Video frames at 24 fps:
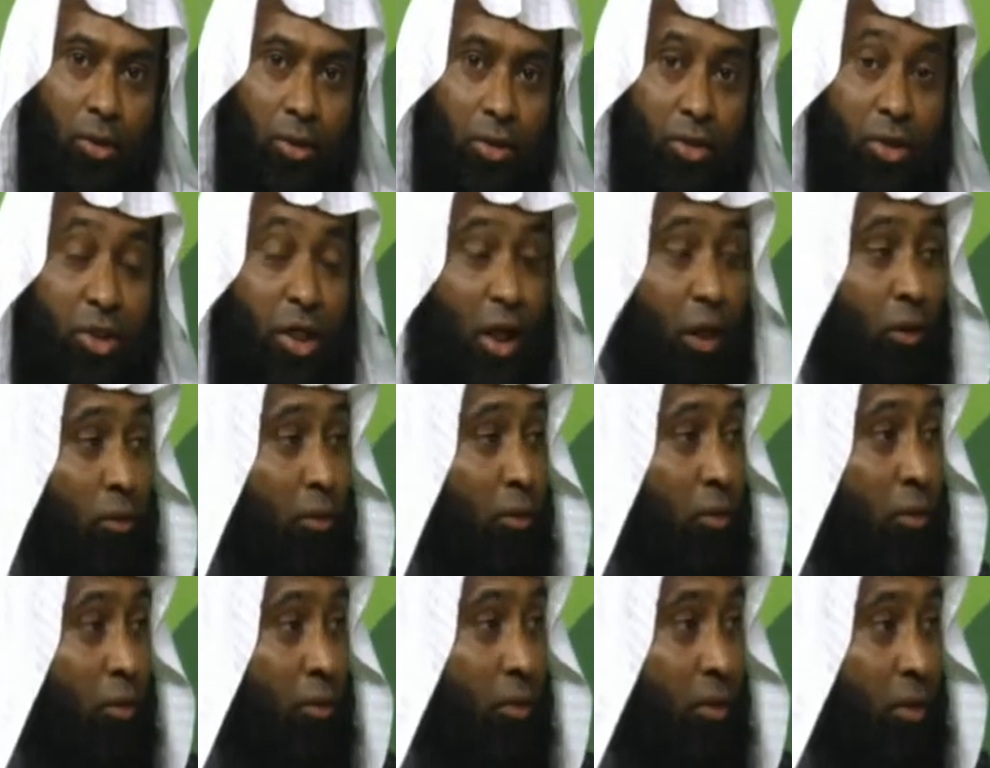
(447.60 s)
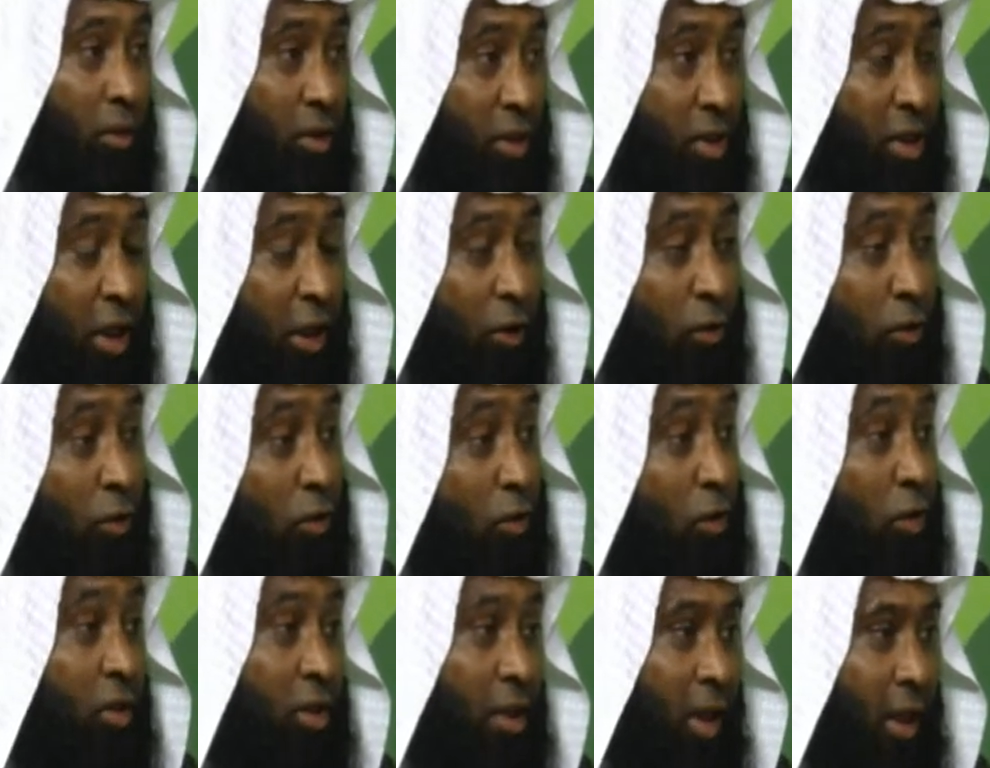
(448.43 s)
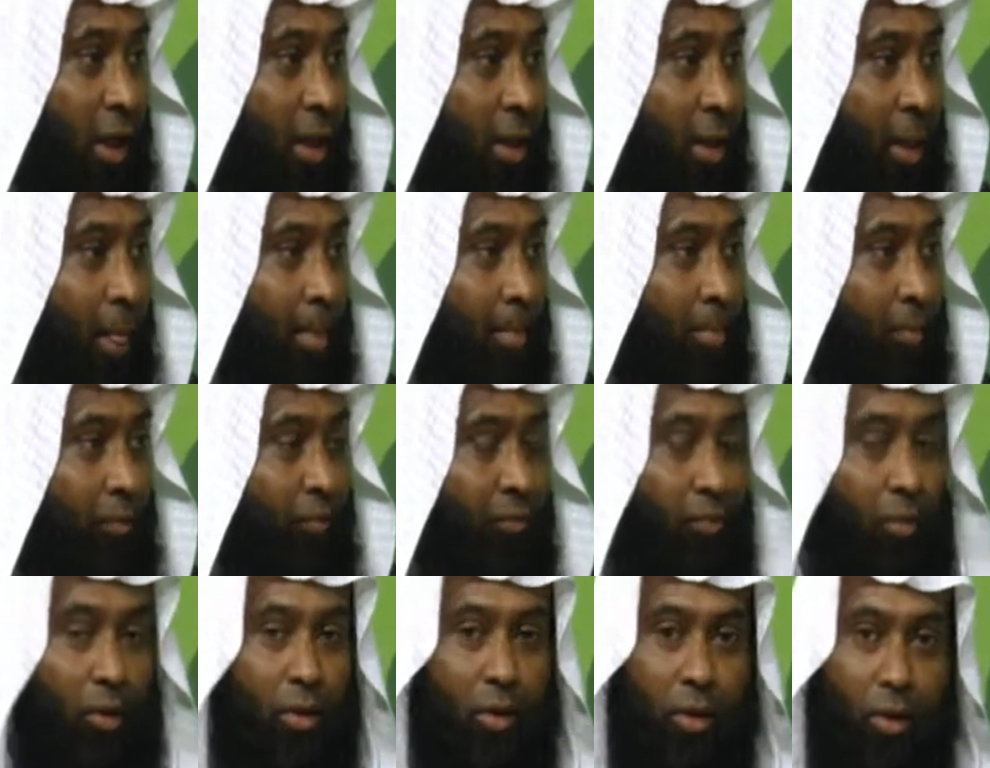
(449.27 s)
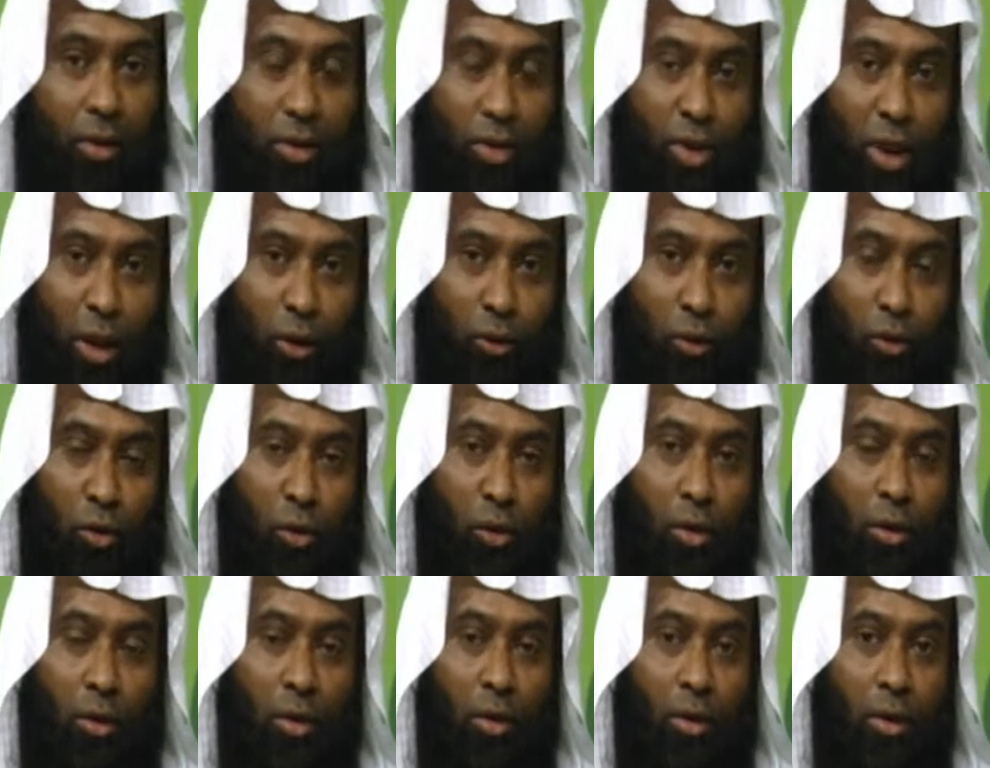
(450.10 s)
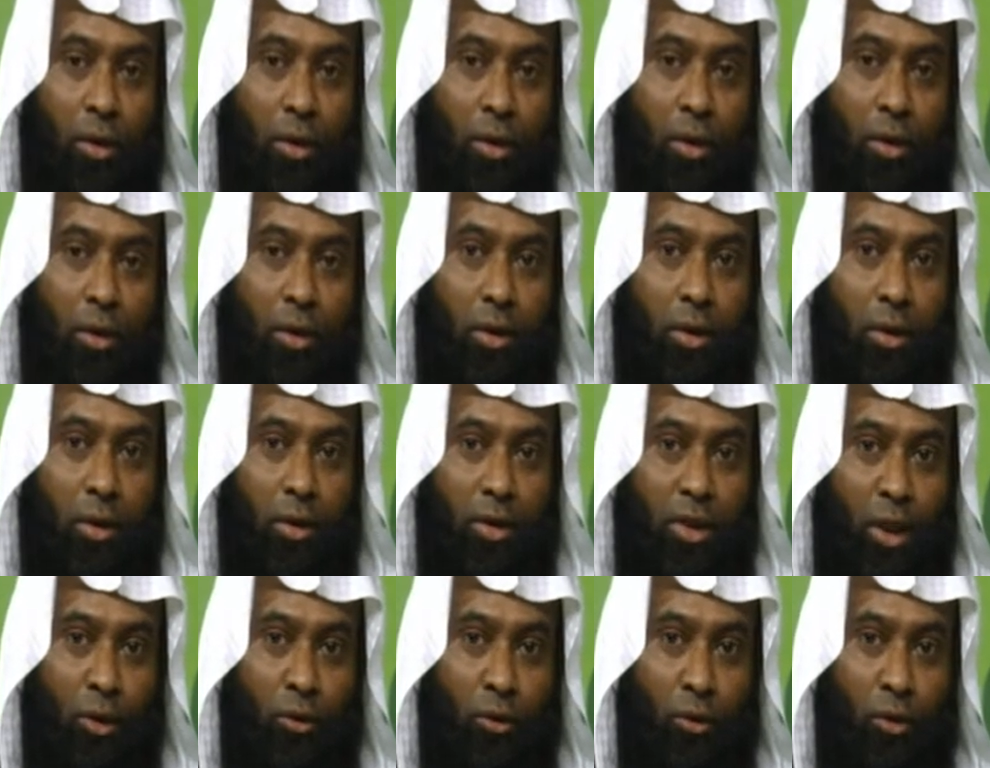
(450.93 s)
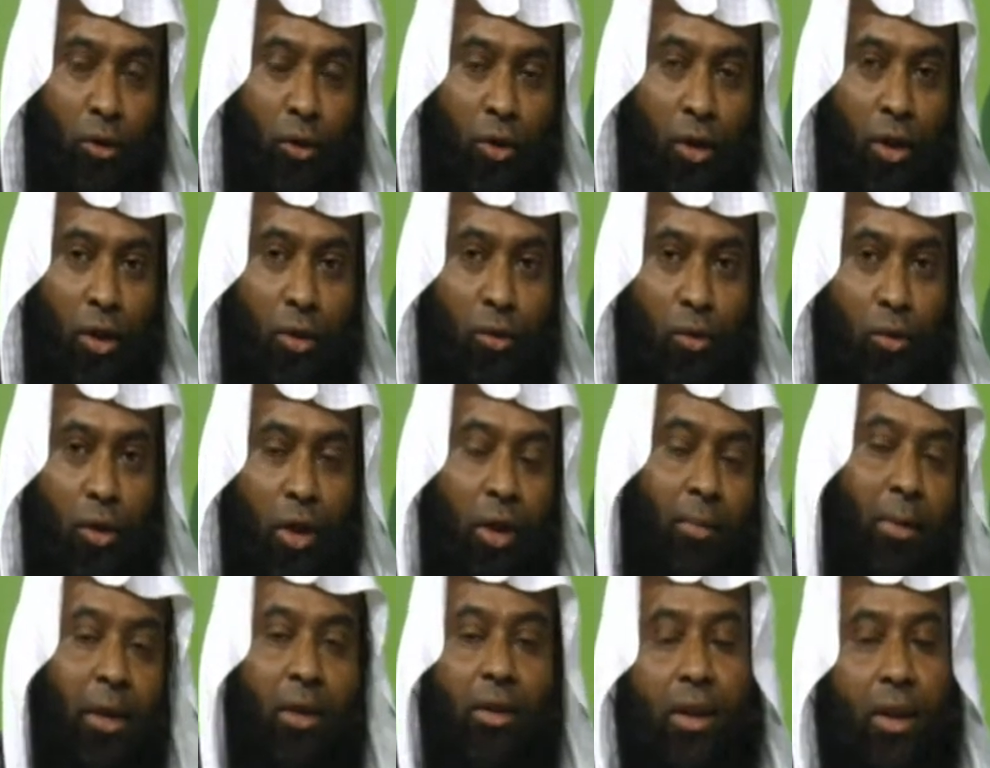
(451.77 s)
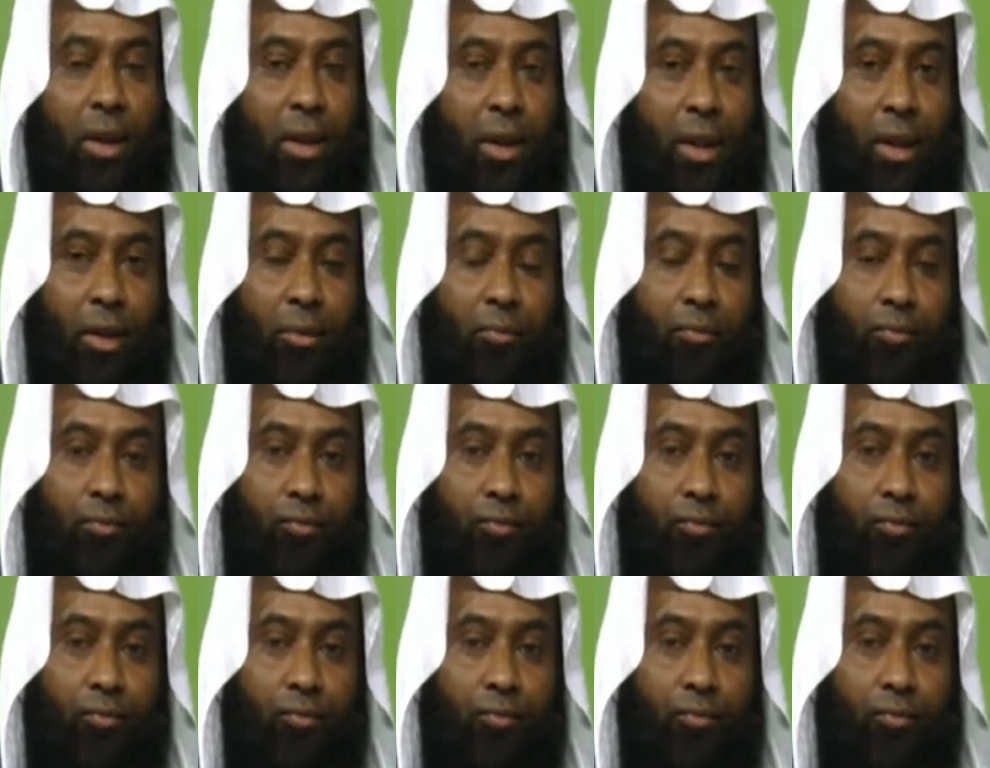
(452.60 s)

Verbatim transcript: জাদু জাদুকর যারা জাদুকর জাদুকরের ইমান থাকে না